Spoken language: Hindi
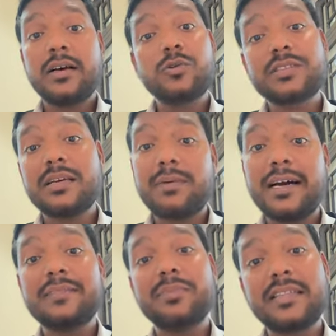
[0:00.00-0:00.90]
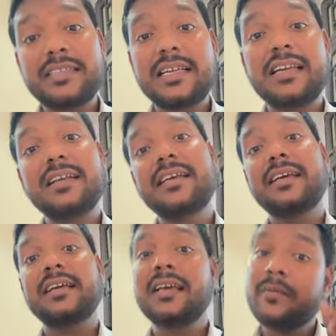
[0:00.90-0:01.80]
उसके बाद पता चला लड़की
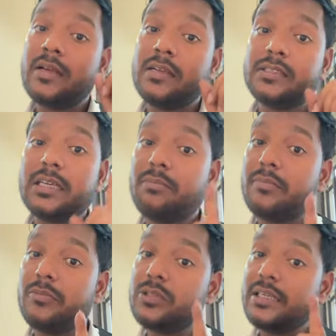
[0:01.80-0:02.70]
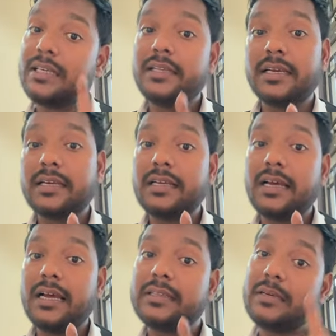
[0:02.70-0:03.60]
कहेगी जब मुझे ये देखने
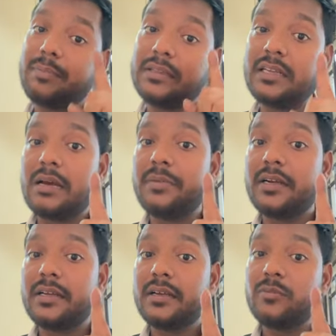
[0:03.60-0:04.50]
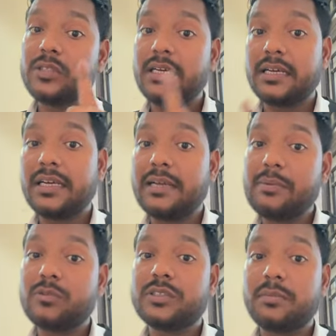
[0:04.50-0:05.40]
आए थे पंद्रह मिनट ये मुझे अकेले में
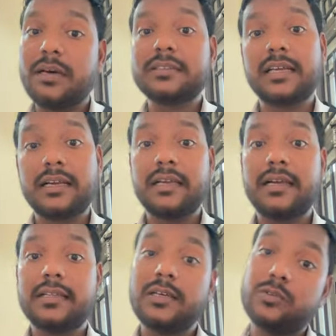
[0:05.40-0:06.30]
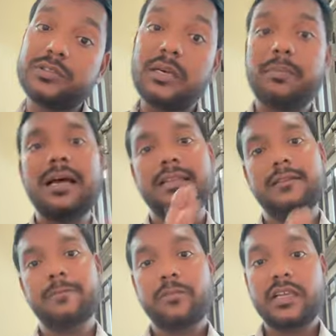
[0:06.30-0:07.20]
मुझसे बात करने गए थे उसके बाद
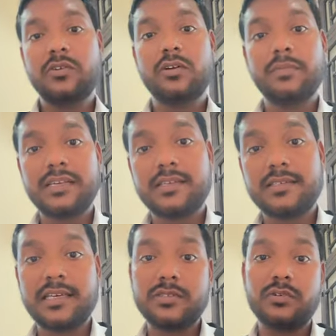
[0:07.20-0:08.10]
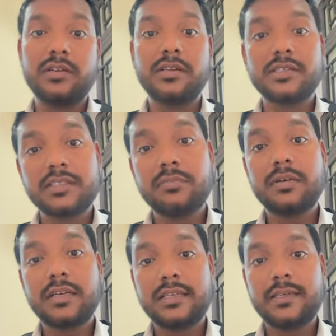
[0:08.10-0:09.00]
इन्होंने मेरे साथ सेक्सुअल रिलेशनशिप
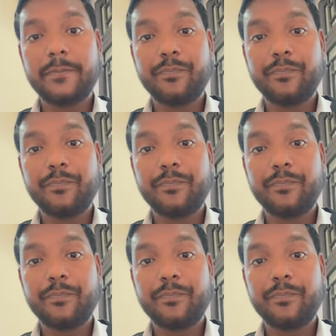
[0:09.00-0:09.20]
बना लिया